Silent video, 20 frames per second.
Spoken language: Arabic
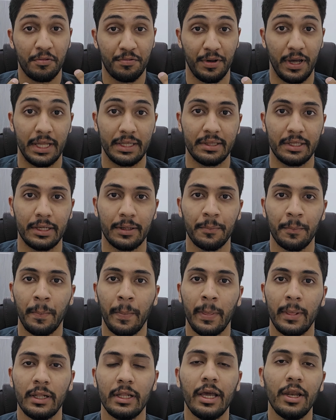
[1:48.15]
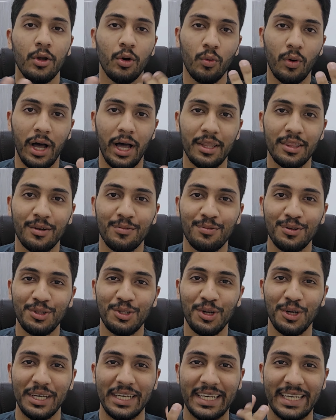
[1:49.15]
فادني لان هو هذا
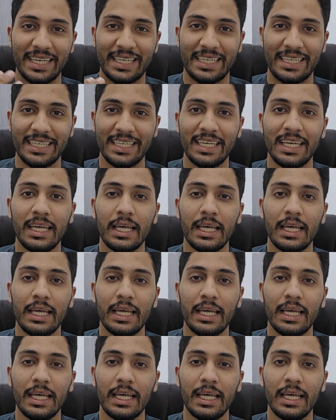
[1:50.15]
الفيديو الك